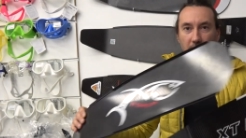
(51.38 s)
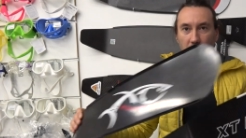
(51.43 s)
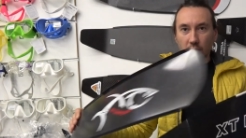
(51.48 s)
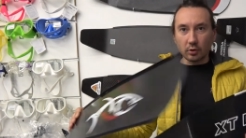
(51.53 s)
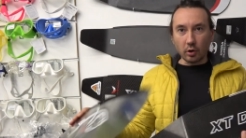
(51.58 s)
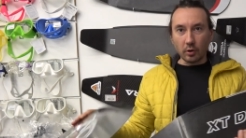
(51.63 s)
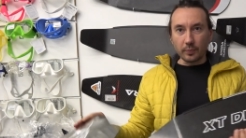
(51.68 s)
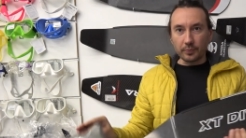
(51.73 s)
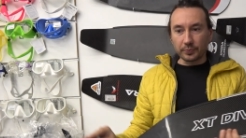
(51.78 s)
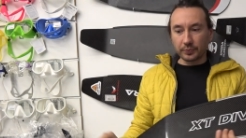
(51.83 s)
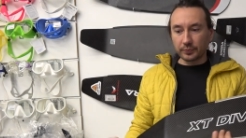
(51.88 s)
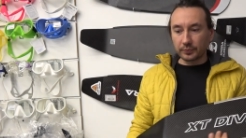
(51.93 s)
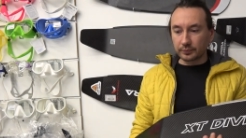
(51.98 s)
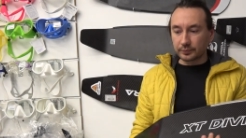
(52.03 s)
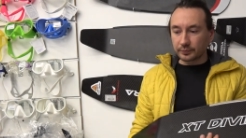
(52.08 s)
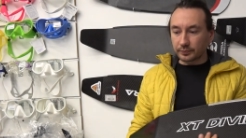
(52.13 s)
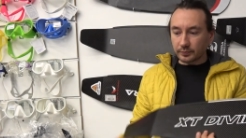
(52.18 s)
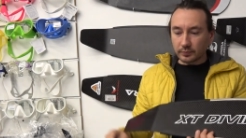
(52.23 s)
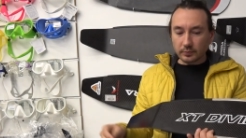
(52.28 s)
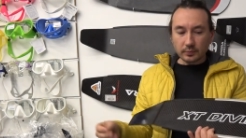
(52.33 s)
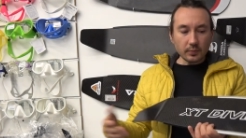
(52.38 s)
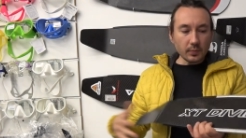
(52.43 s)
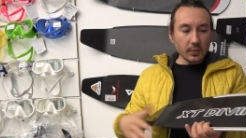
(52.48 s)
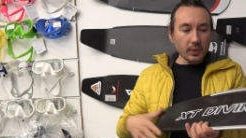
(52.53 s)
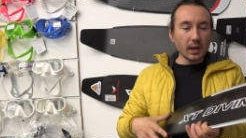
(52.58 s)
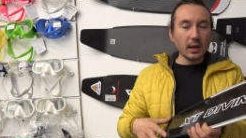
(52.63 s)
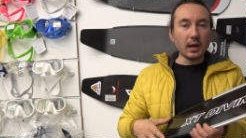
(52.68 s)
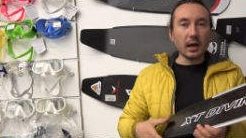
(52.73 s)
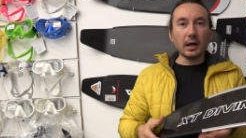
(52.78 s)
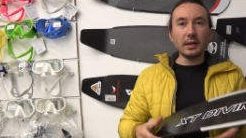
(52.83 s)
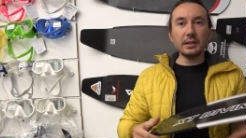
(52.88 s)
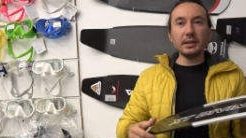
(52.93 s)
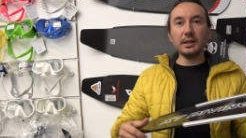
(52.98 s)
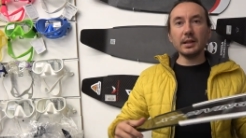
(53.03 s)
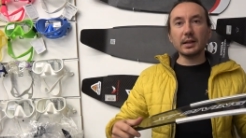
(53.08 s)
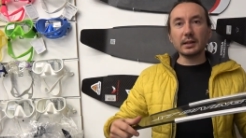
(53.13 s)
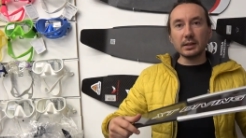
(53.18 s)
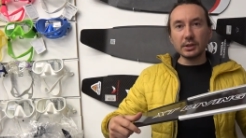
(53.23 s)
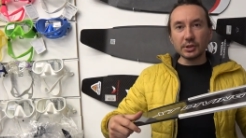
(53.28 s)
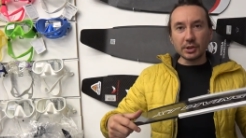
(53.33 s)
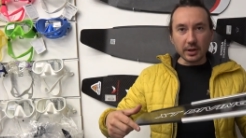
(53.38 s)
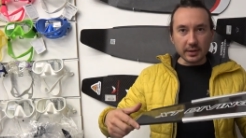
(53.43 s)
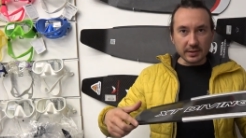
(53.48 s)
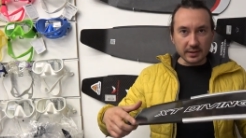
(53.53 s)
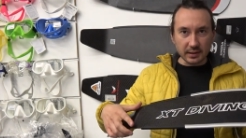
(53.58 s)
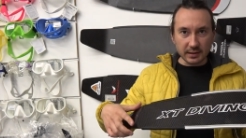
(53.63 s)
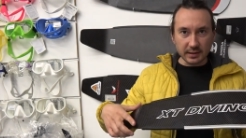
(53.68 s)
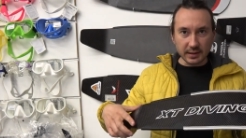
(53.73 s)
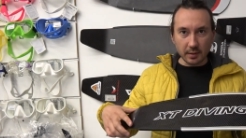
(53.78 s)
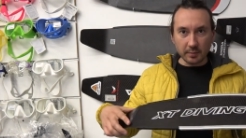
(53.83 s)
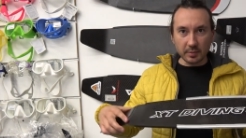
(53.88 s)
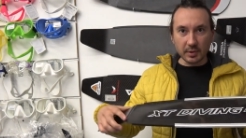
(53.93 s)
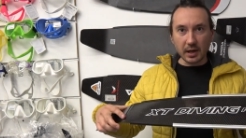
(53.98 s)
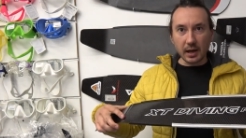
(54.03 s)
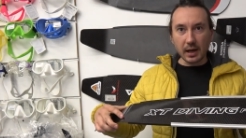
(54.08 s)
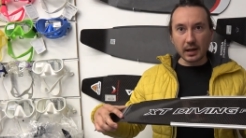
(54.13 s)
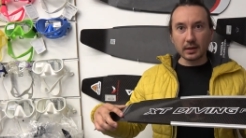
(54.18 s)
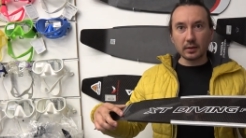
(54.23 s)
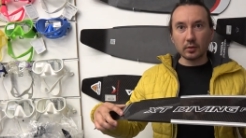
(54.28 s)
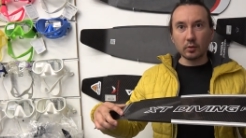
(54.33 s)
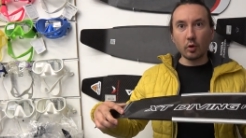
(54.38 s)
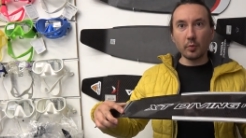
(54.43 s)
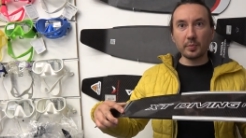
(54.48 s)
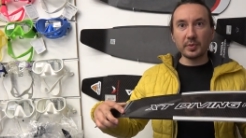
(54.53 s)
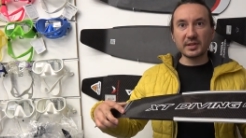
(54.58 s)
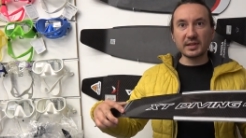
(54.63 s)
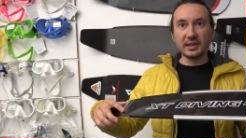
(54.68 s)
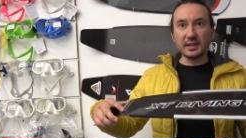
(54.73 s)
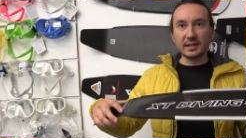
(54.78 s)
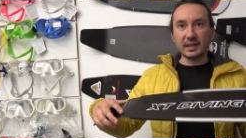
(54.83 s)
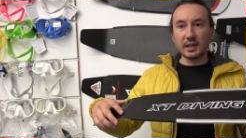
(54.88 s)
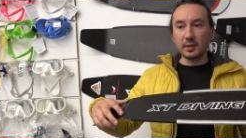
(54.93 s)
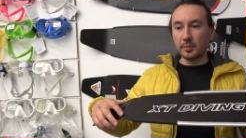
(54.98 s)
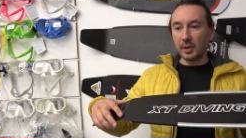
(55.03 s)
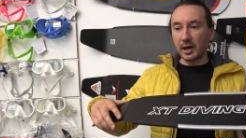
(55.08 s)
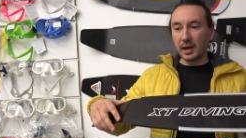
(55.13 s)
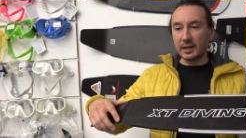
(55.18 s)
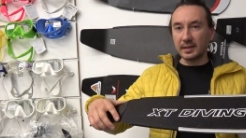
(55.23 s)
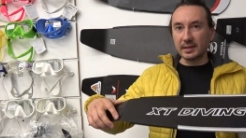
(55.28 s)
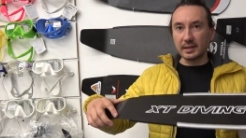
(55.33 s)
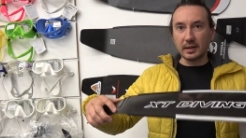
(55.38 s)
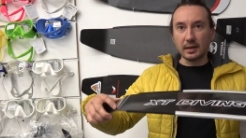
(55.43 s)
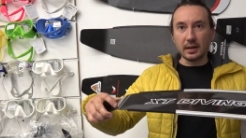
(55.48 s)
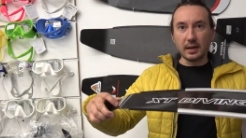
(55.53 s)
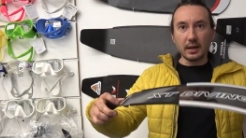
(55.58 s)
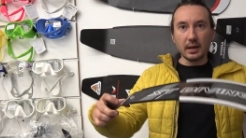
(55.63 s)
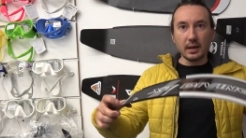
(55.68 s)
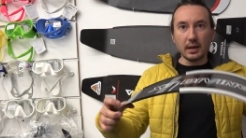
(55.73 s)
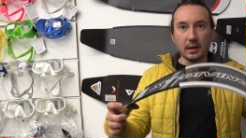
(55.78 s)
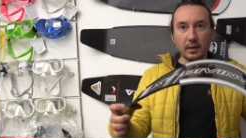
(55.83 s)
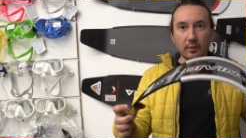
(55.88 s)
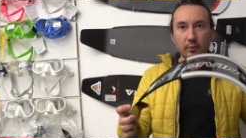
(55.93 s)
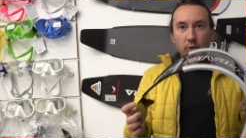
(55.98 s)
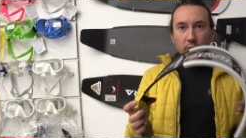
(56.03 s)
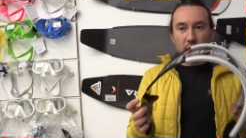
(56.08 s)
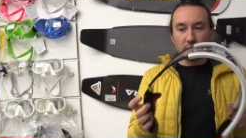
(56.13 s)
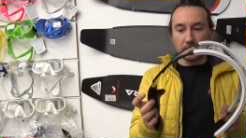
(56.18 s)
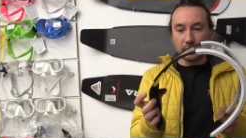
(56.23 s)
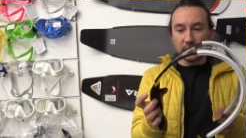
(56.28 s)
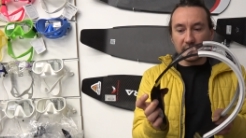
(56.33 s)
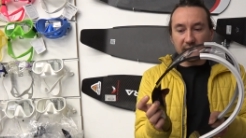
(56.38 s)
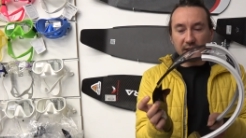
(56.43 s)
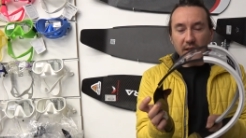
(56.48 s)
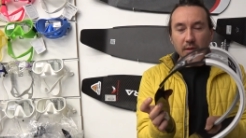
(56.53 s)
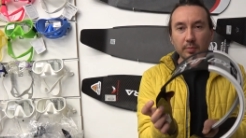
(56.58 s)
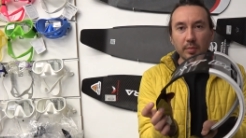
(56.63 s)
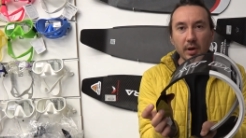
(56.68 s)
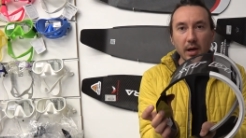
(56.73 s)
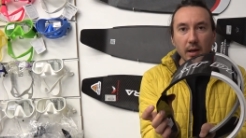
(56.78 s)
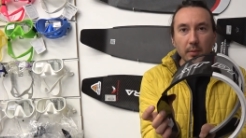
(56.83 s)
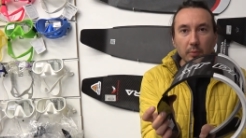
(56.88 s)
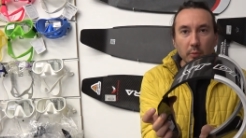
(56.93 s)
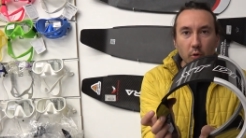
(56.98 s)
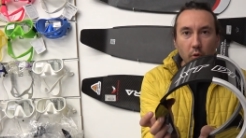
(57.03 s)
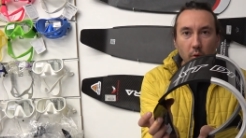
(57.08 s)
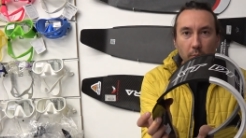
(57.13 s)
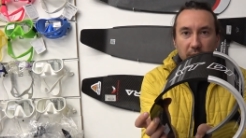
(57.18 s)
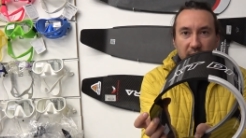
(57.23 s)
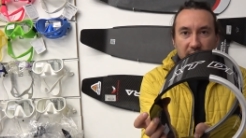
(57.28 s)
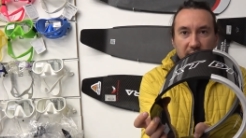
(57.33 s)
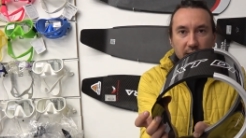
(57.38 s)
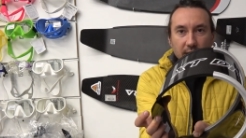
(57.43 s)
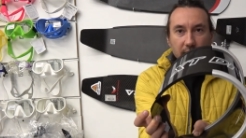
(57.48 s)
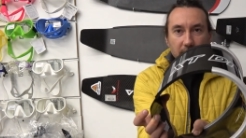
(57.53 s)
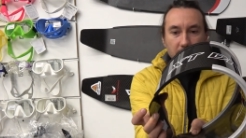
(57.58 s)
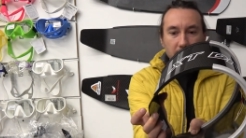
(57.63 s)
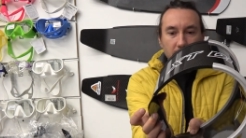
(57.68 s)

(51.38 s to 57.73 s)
но они отличаются тем, как лопасть изгибается. Вот мы сгибаем лопасть